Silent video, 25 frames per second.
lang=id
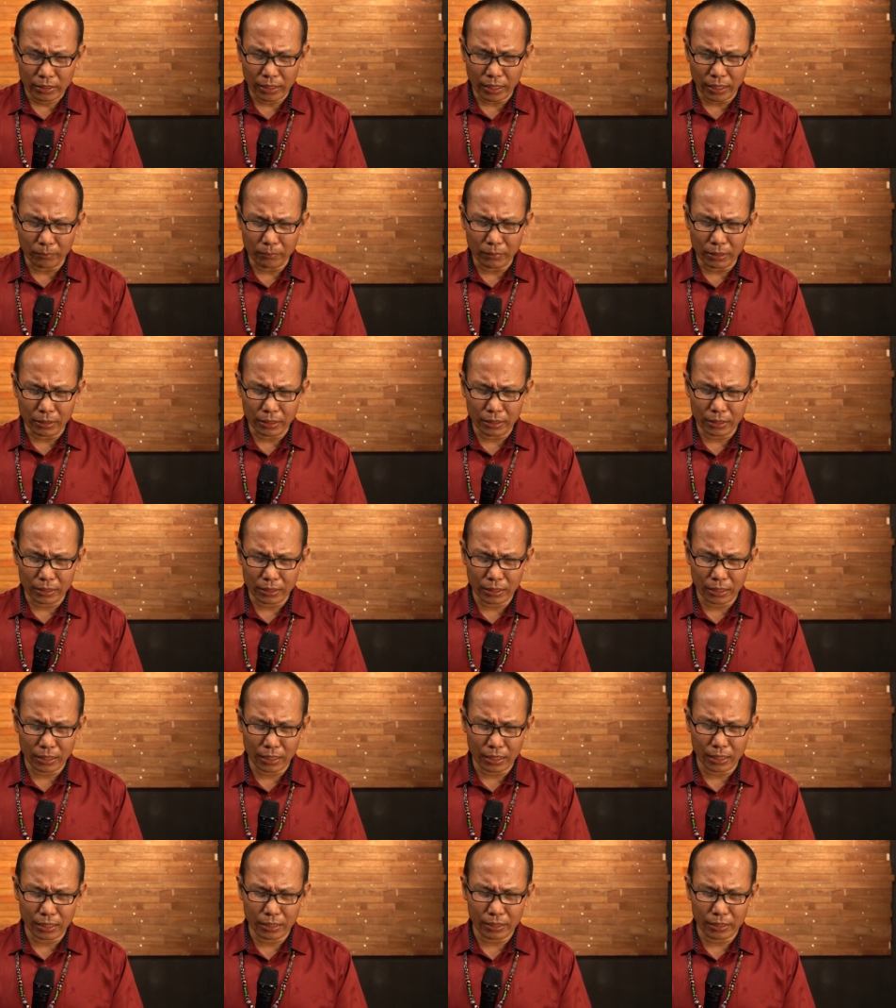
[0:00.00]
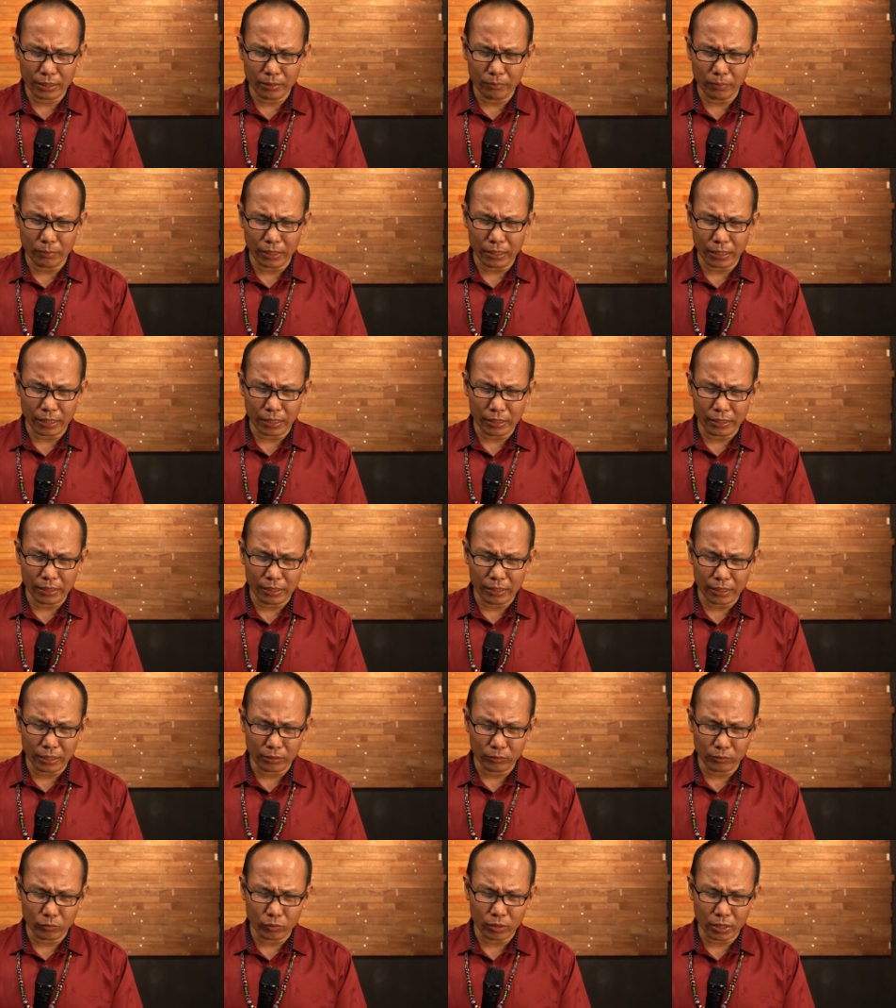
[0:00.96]
yang mendengar ibadah
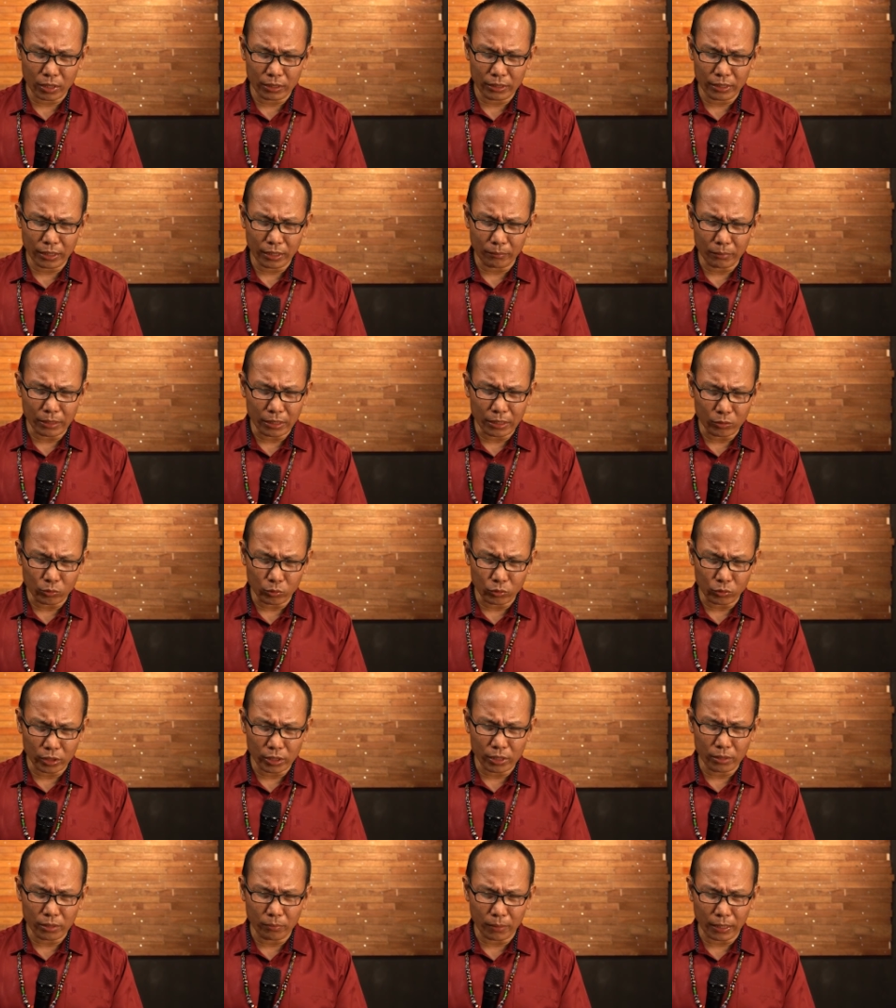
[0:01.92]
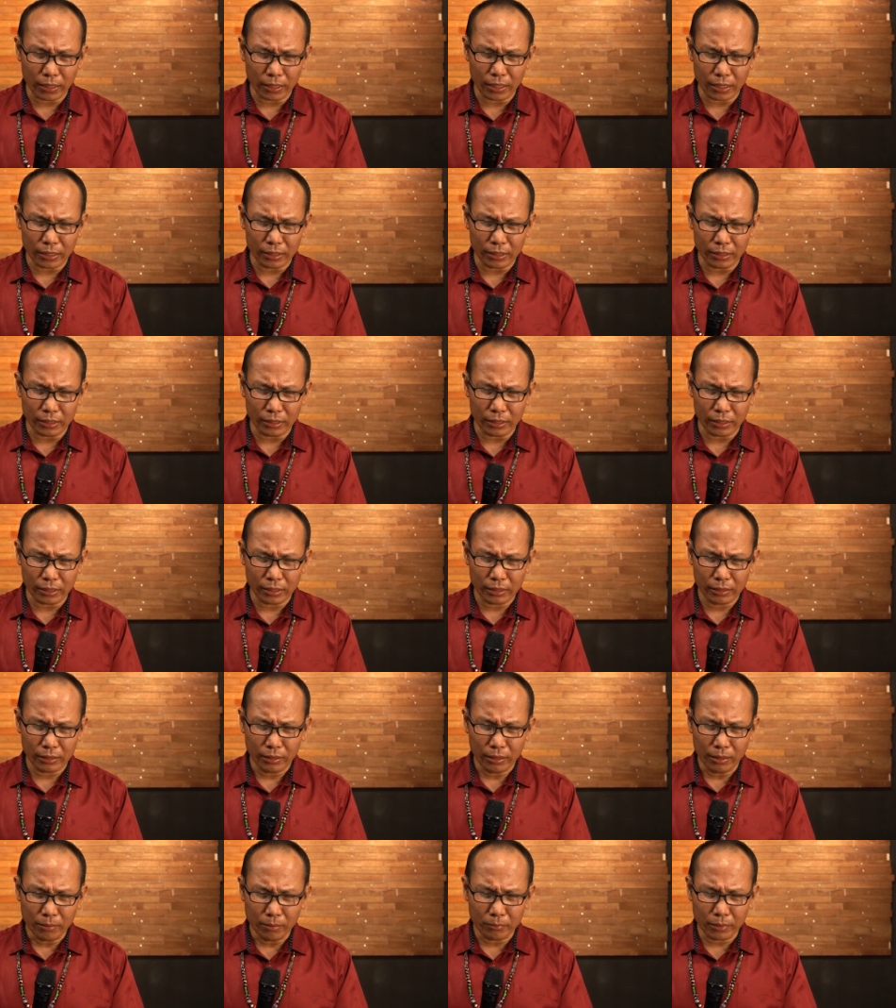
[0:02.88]
ini ya Tuhan, yang mengikuti ibadah
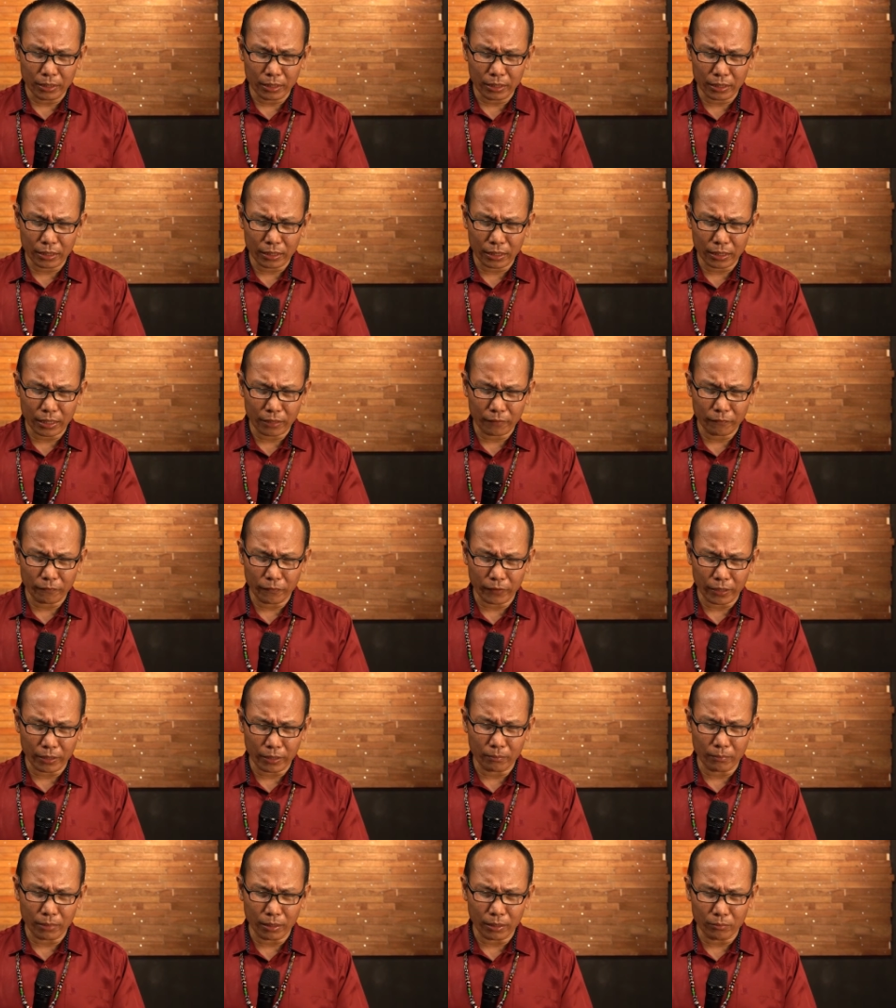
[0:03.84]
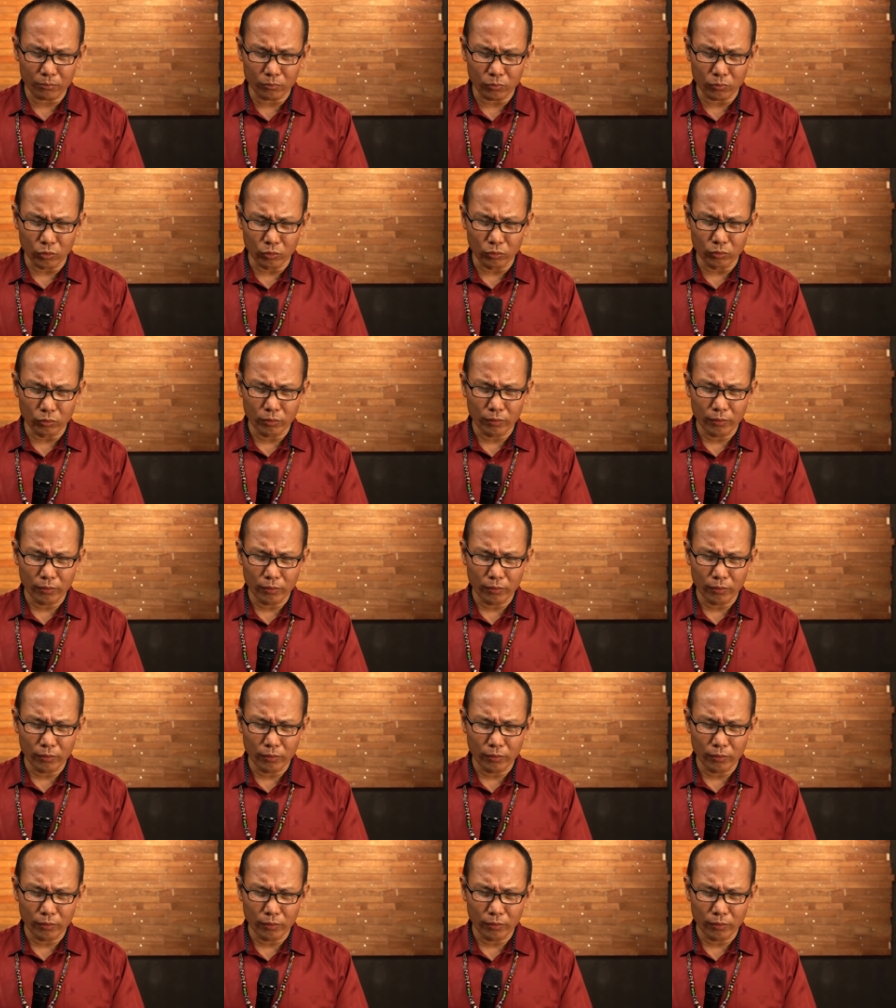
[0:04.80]
ini mendengar firman-Mu.